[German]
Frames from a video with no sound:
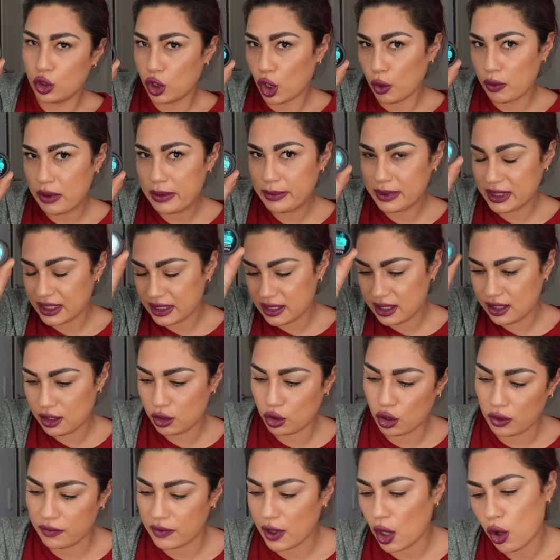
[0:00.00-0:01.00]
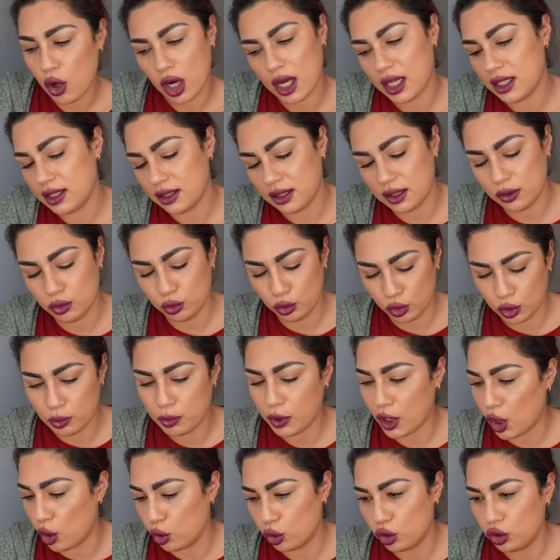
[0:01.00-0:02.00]
Glow im Gesicht können wir auch alle gut
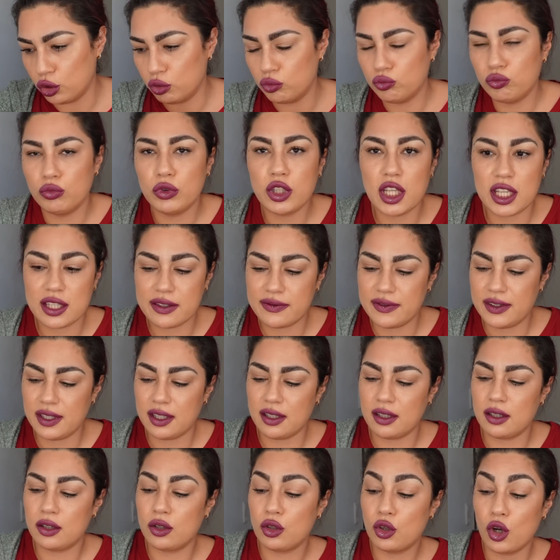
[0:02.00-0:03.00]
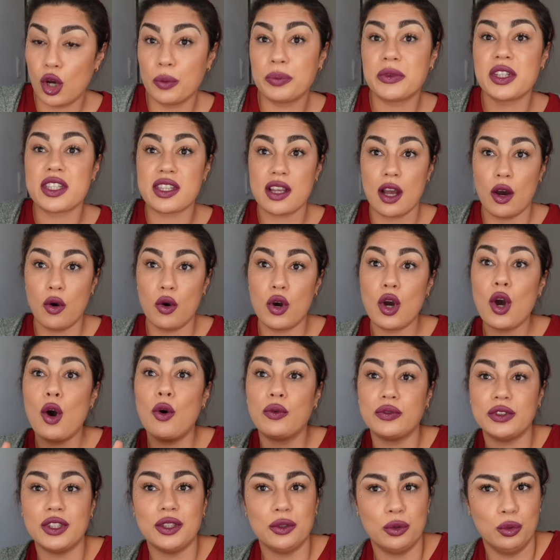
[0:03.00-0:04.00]
gebrauchen. Deswegen kommt es auch
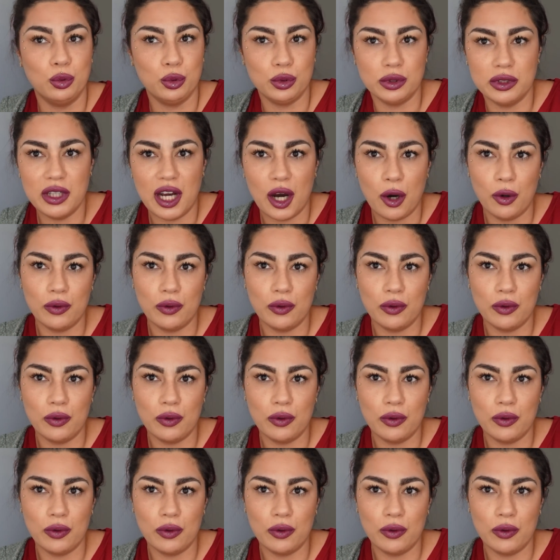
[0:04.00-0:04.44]
auf den guten